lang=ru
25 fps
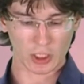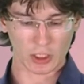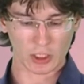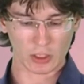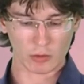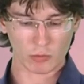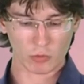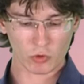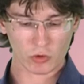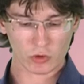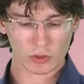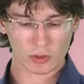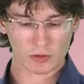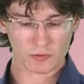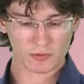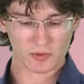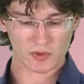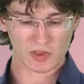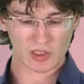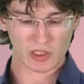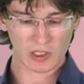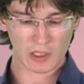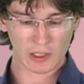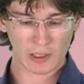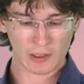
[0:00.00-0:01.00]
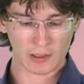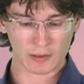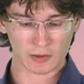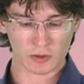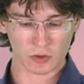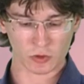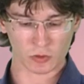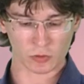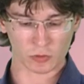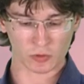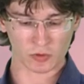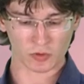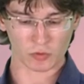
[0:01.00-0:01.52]
И может взгляд,
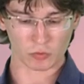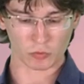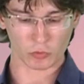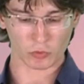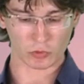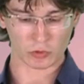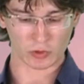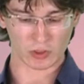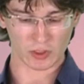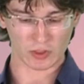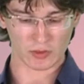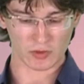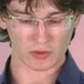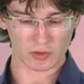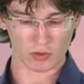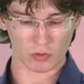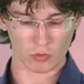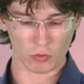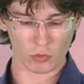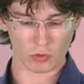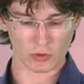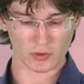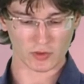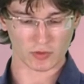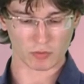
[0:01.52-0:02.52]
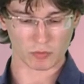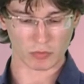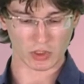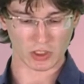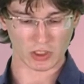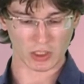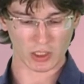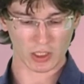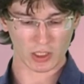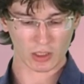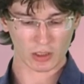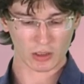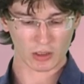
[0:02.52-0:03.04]
что смотрит сквозь
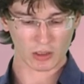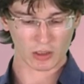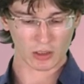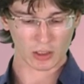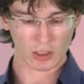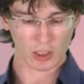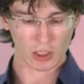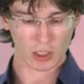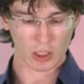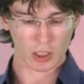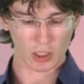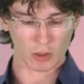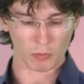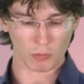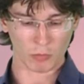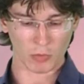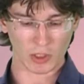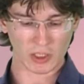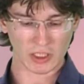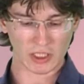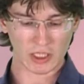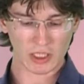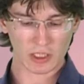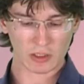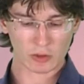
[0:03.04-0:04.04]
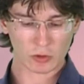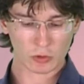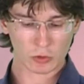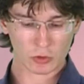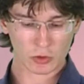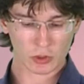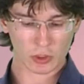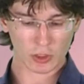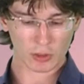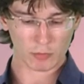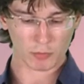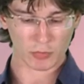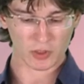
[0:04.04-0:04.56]
меня – моей
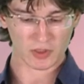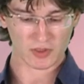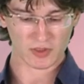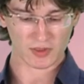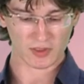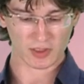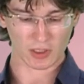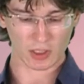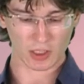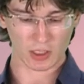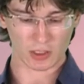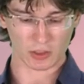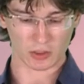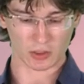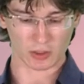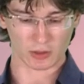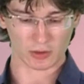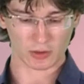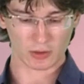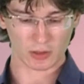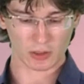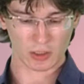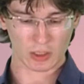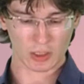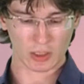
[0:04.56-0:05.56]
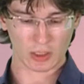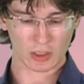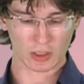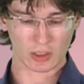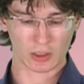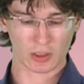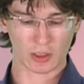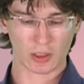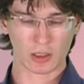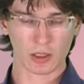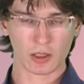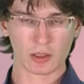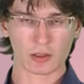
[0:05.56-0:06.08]
душе подскажет,
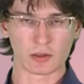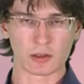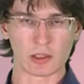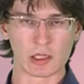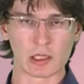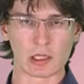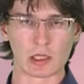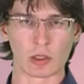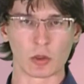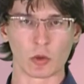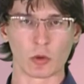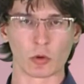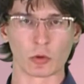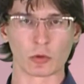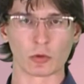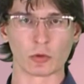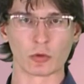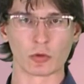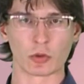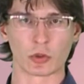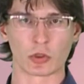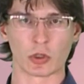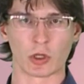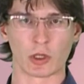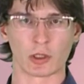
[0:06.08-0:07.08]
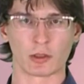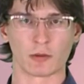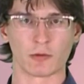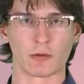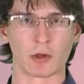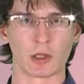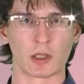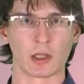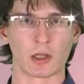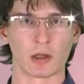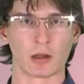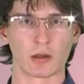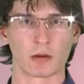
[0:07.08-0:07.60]
как далеко душа
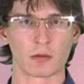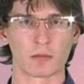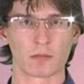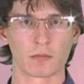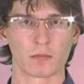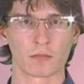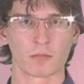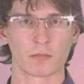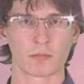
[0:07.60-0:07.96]
твоя.